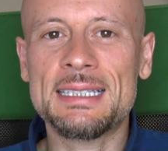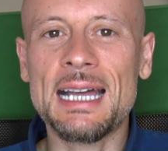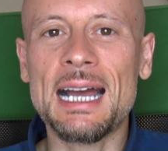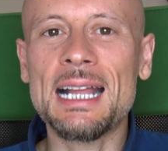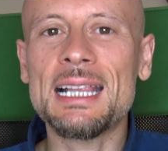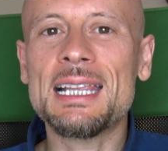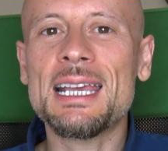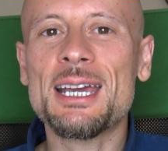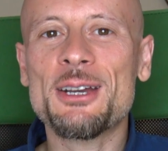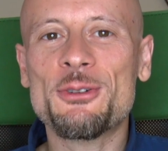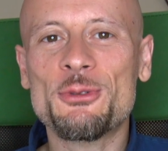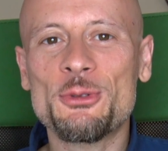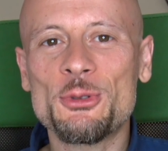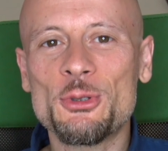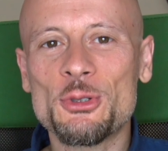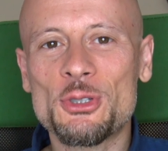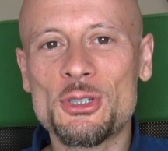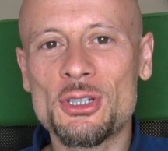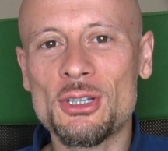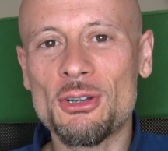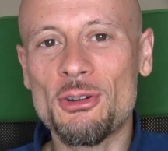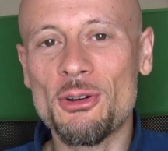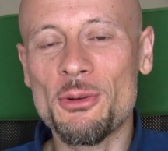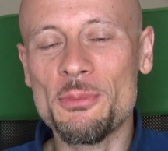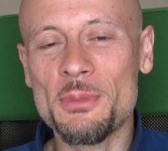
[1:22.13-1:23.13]
taglia e
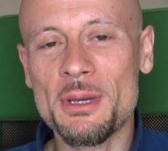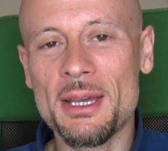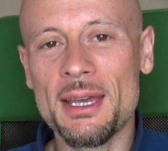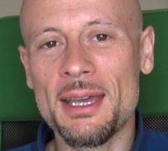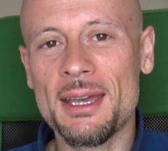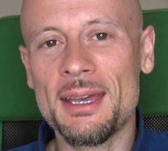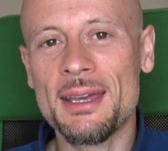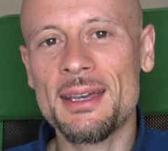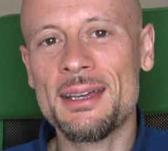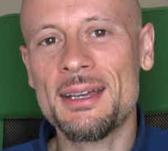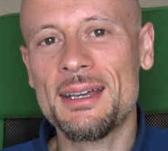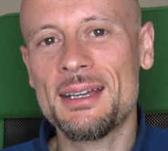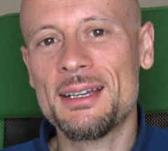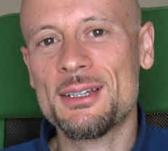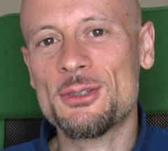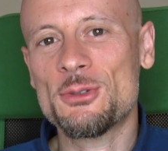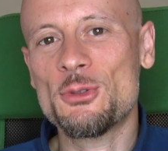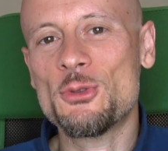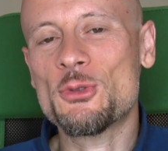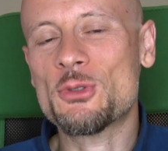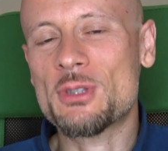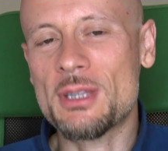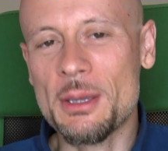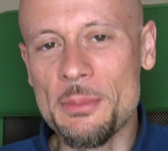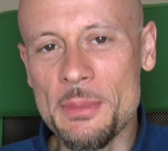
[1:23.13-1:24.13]
cuci come
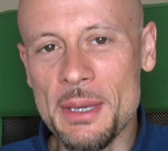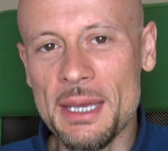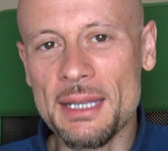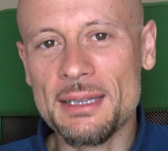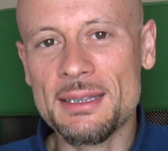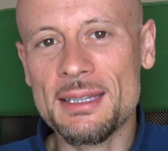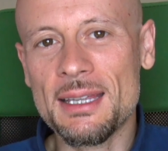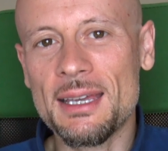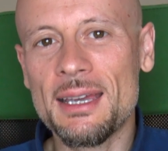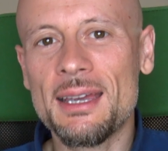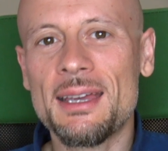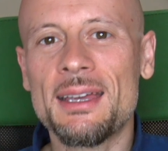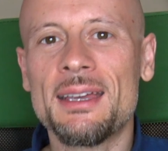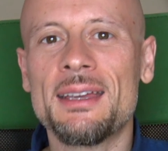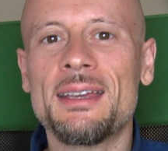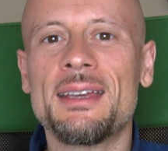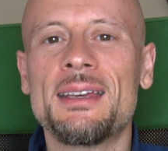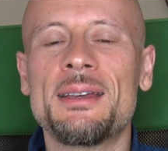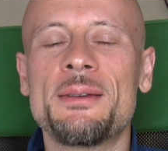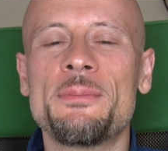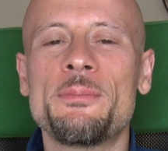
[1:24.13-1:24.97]
giustamente è